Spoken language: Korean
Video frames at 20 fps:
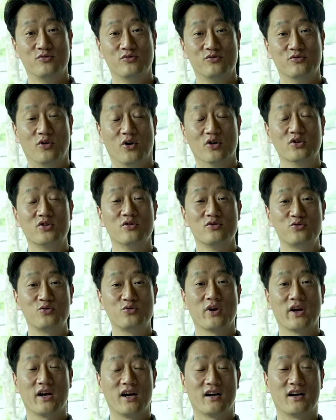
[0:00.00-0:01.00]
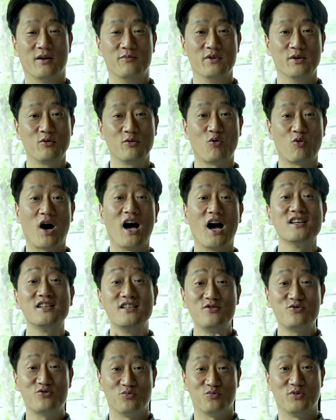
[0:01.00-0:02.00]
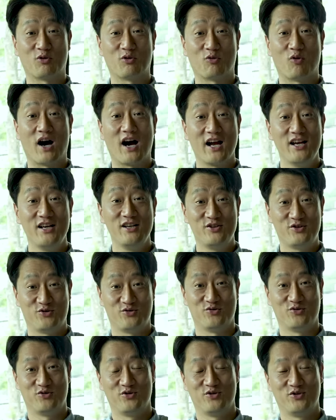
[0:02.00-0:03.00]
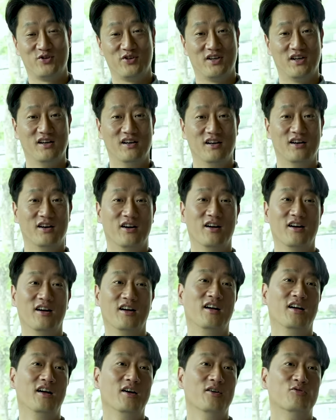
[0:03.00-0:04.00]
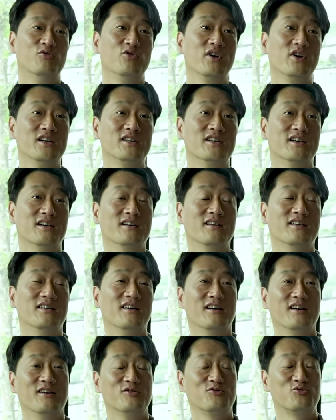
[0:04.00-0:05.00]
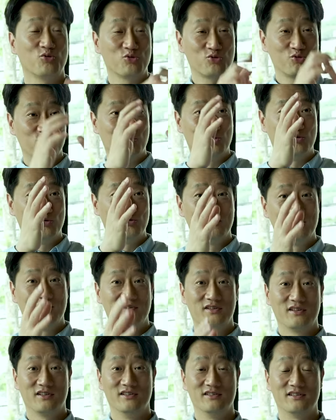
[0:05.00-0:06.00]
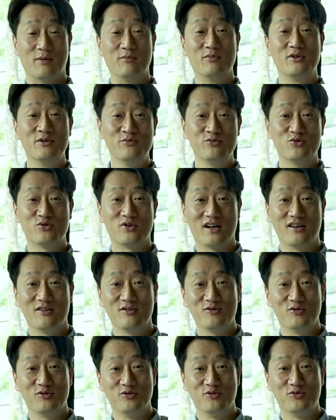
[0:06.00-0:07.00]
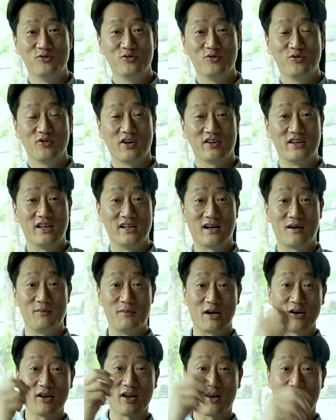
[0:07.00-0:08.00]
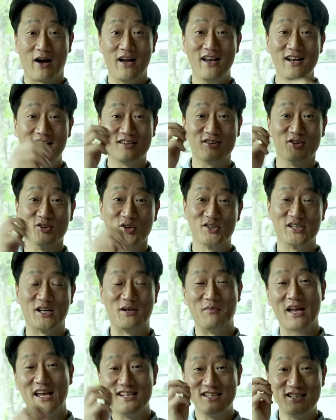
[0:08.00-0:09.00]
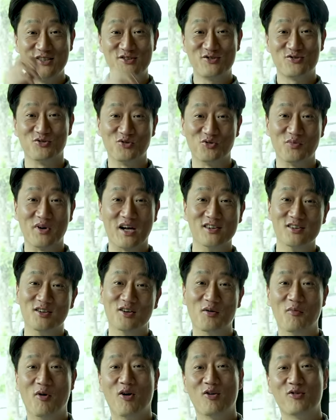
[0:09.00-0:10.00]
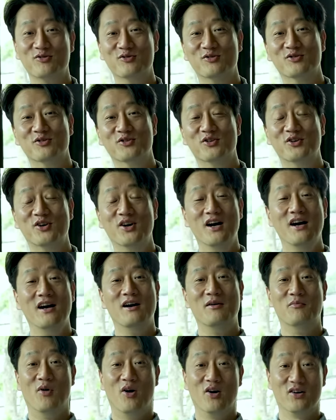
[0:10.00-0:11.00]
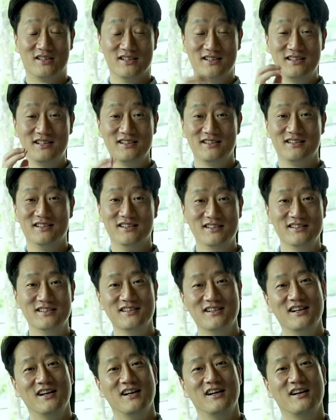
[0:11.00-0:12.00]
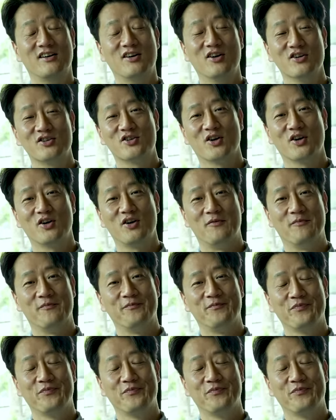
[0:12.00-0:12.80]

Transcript: 어. 떤 쪽에 가깝냐면 과실주입니다. 과일주. 어. 우리가 이제 소주 그 담금주 담그는 데다가 막 과일 같은 거있잖아요 매실주도 만들어 먹고 뭐 등등등 그것처럼